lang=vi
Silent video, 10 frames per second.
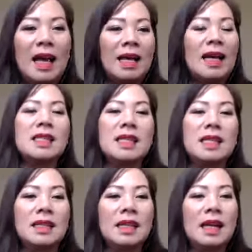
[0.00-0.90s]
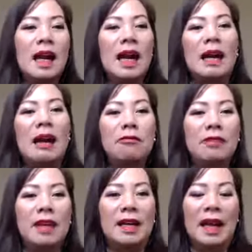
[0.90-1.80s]
thật sự uh, công
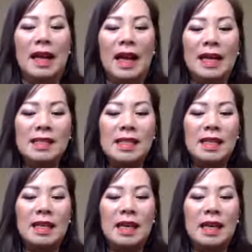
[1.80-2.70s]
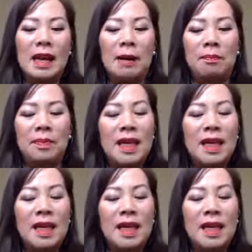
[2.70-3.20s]
việc này các anh chị uh,